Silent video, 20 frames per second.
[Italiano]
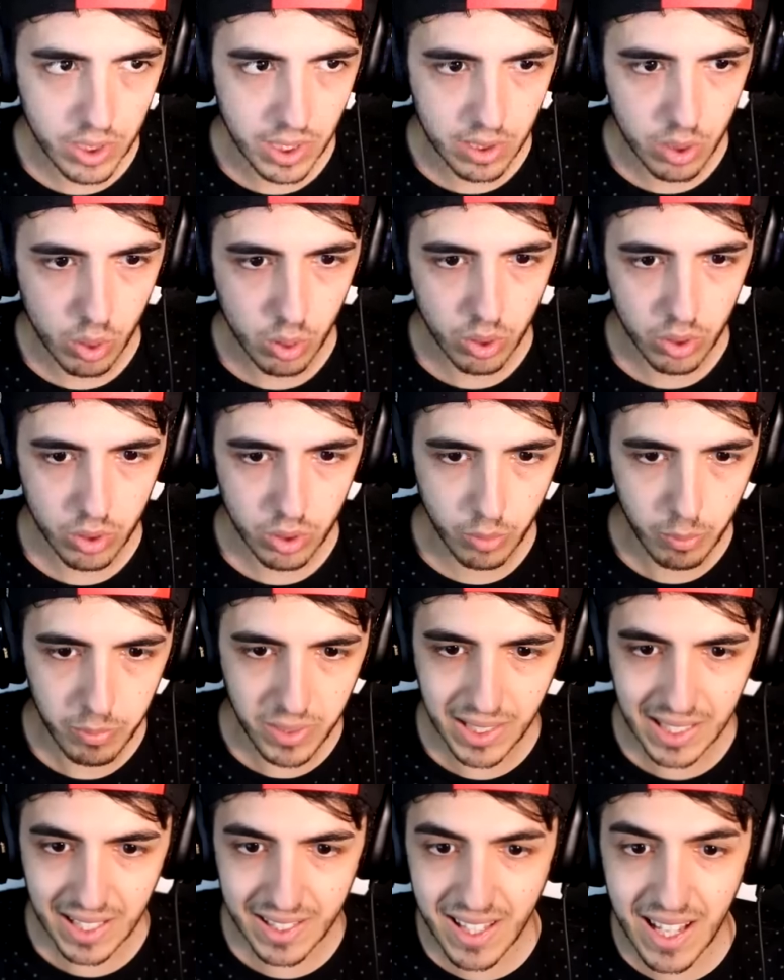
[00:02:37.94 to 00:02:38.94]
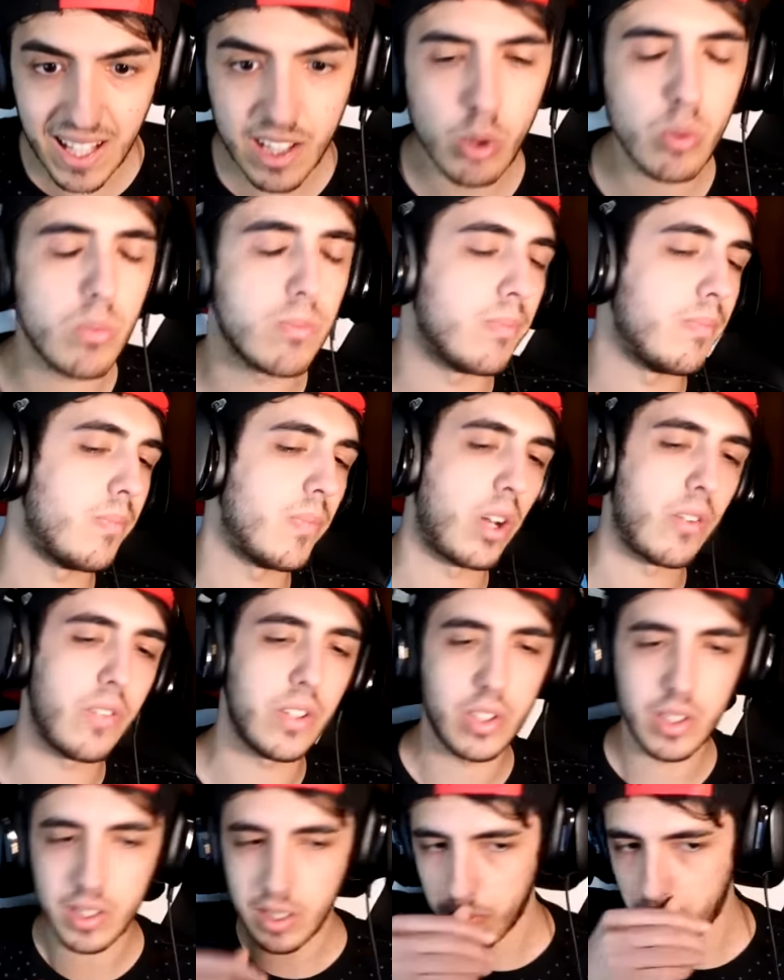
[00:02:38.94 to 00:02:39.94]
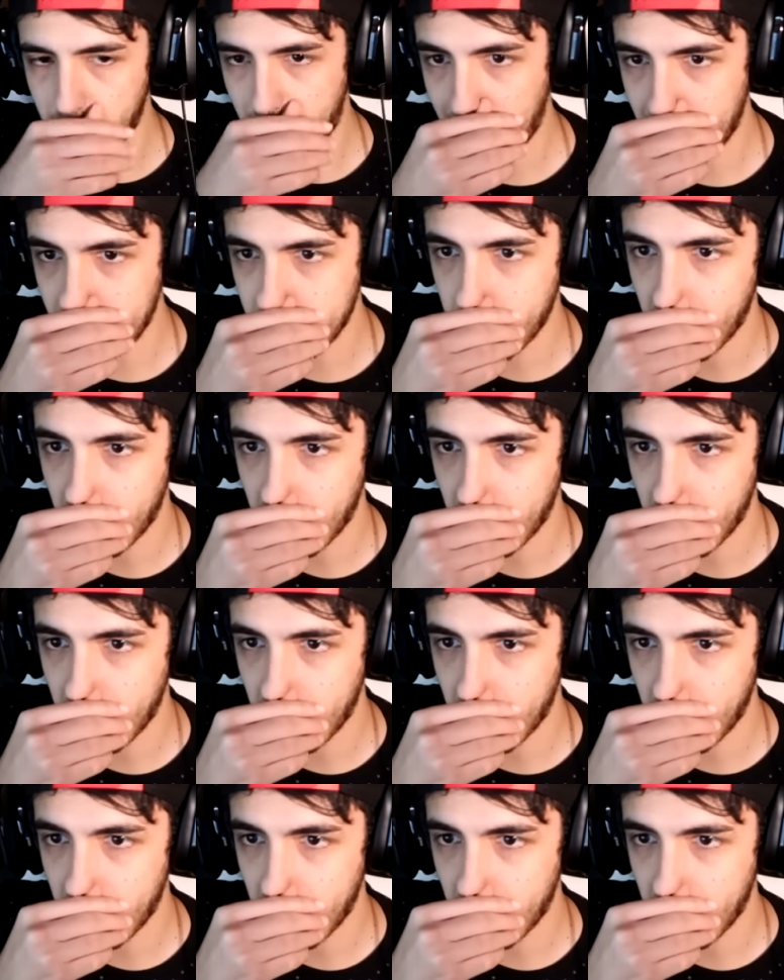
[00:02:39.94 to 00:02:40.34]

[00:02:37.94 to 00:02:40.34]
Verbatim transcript: dietro, ne uno mille dietro. Non ho fatto in tempo, raga, a